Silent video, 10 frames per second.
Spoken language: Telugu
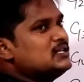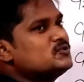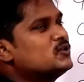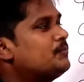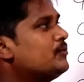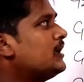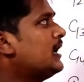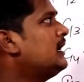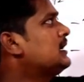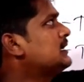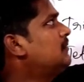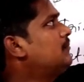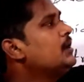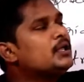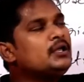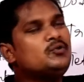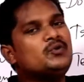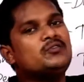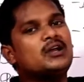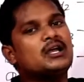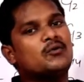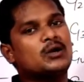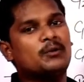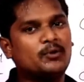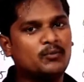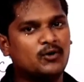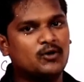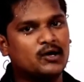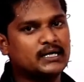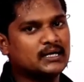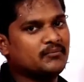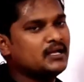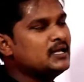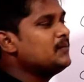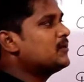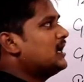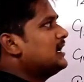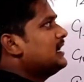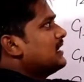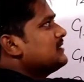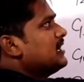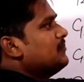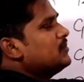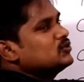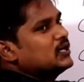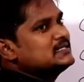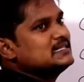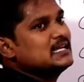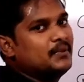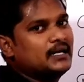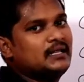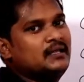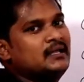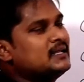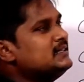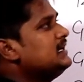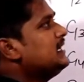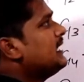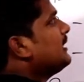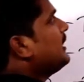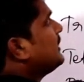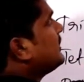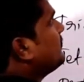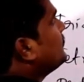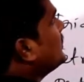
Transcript: కలిసి ఉన్నప్పుడు హెన్ అంటాం ఇండివిజువల్గా ఉన్నప్పుడు మోనో అంటాం ఇప్పుడు ఆల్రెడీ అనదర్ నెంబర్తో కలిసింది కాబట్టి దీన్ని హెన్ అంటాం